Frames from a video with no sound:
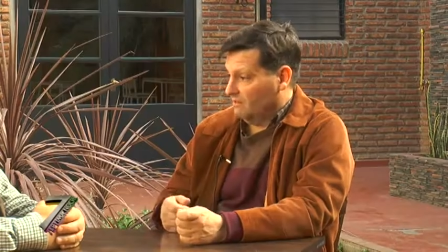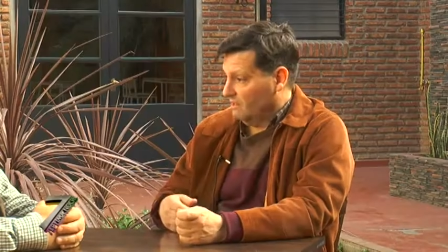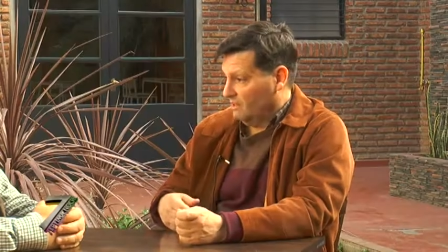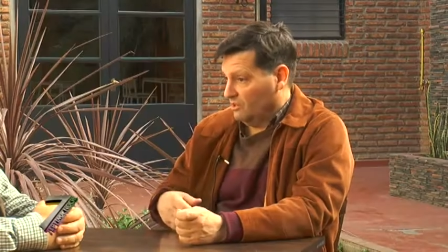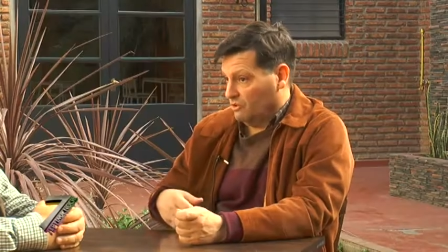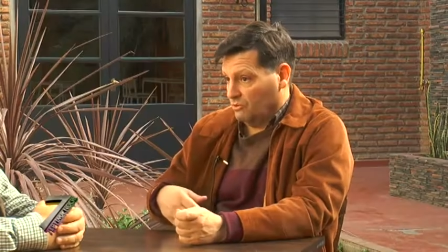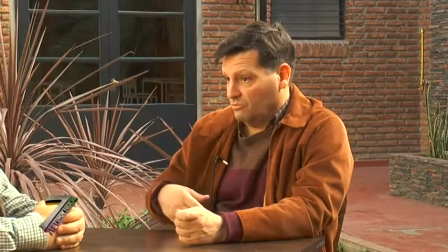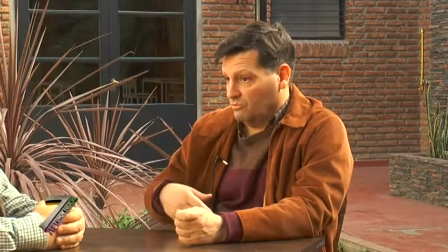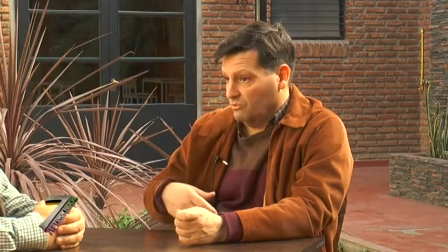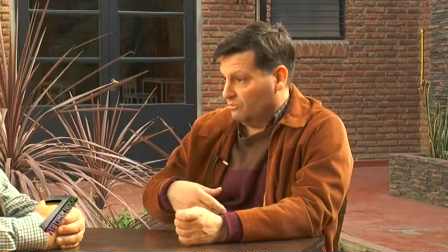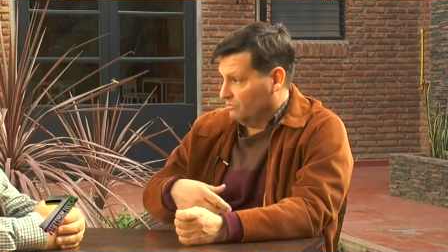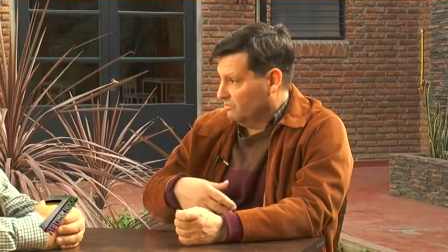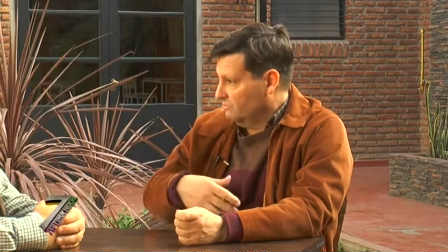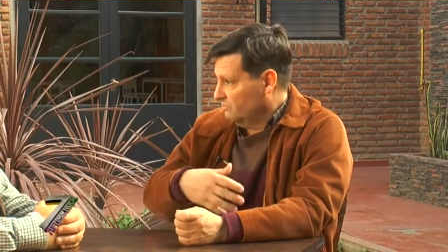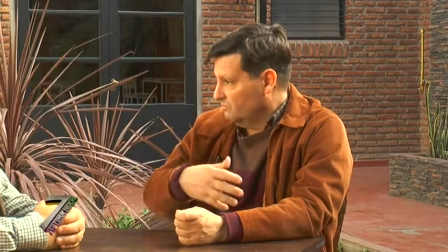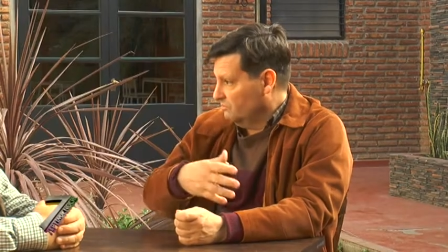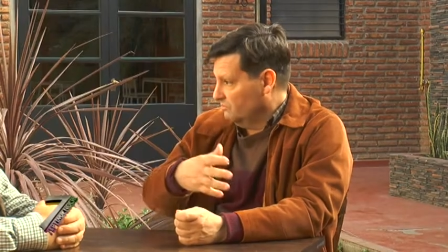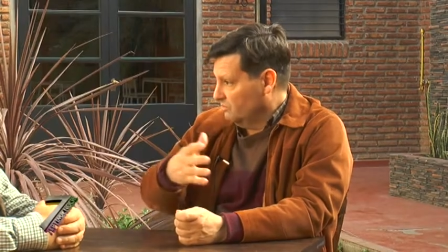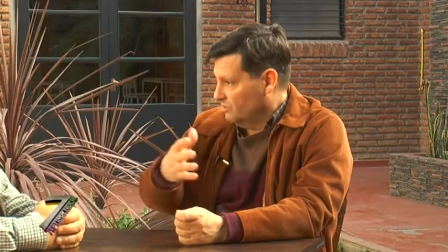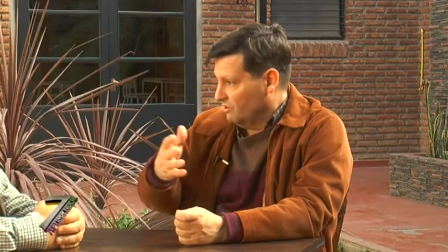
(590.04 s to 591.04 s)
es como
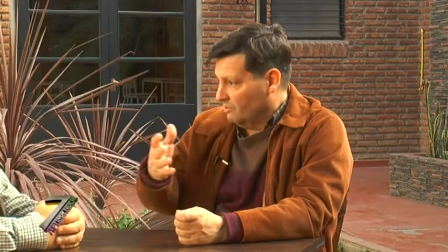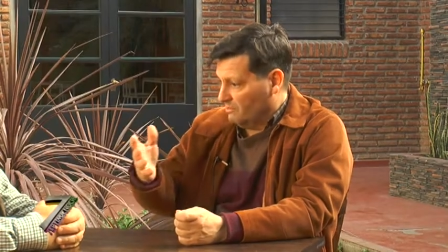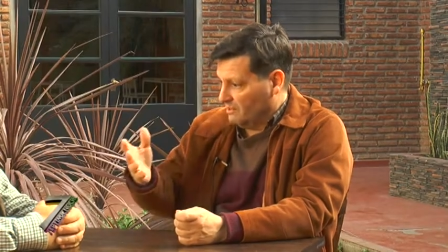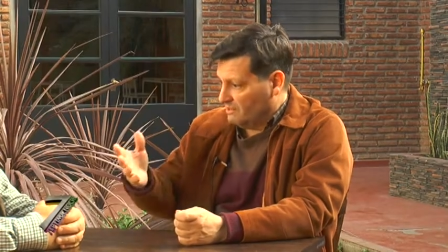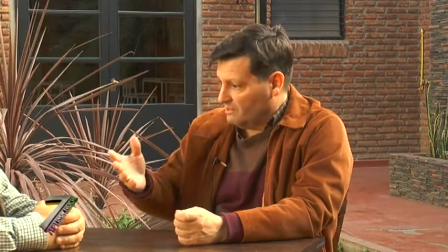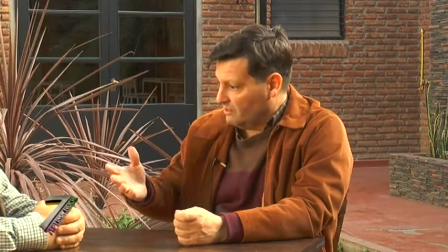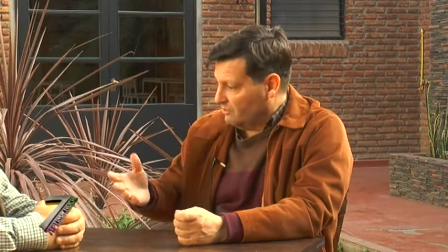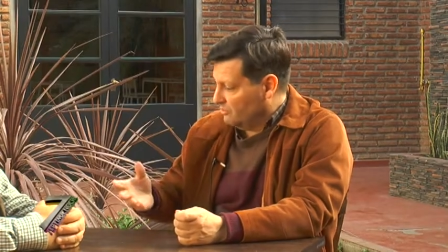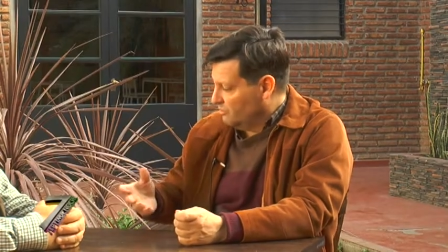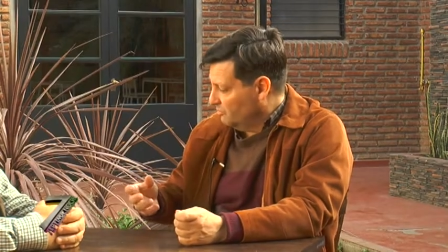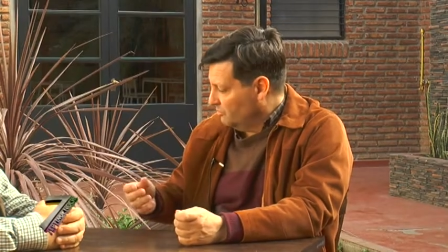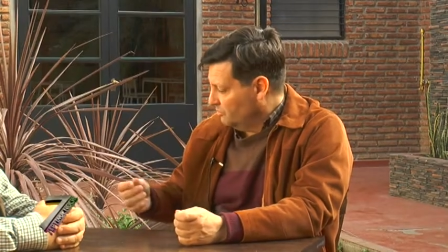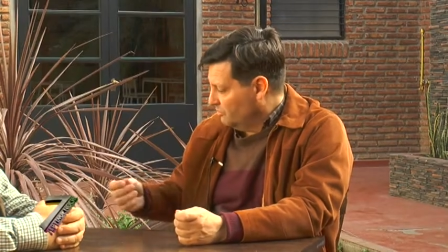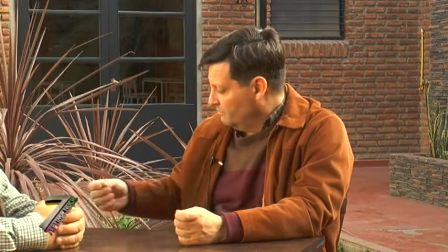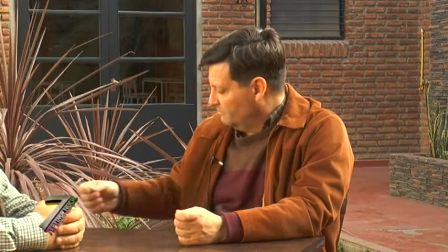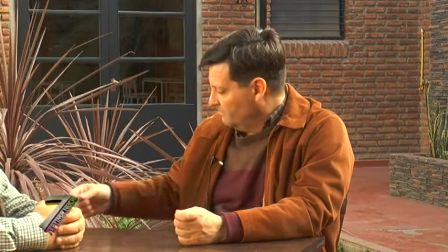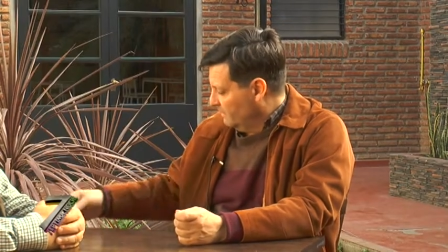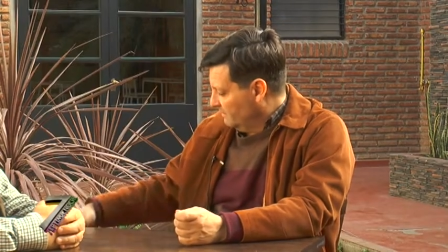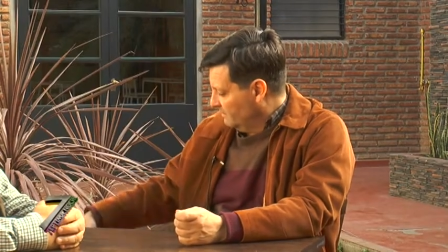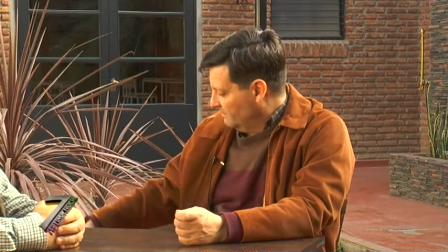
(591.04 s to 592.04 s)
lo que pasa cuando vos
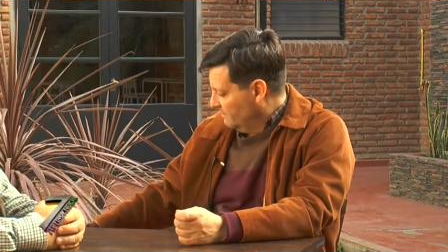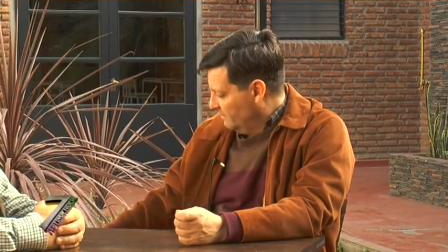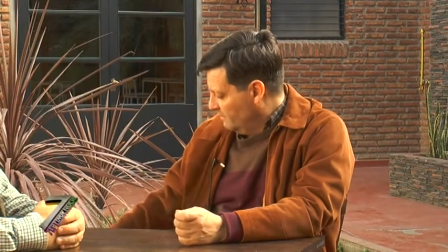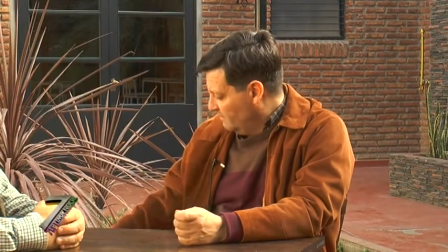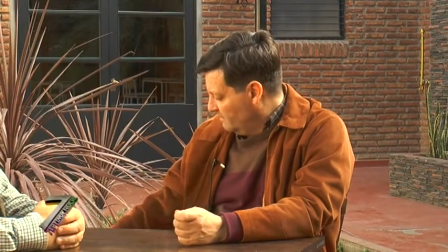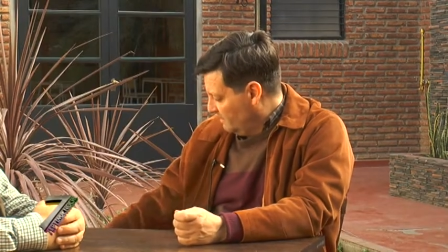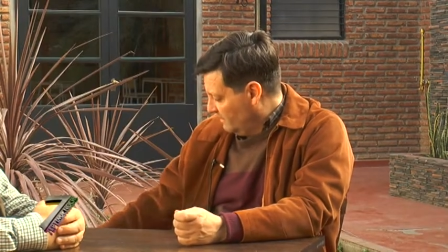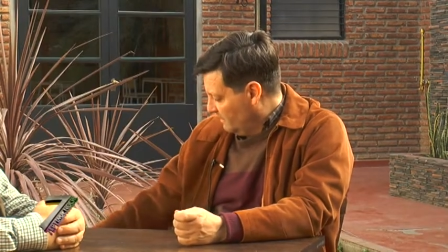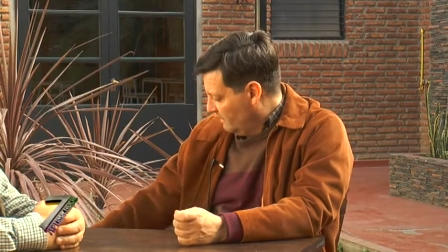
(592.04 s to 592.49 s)
vertís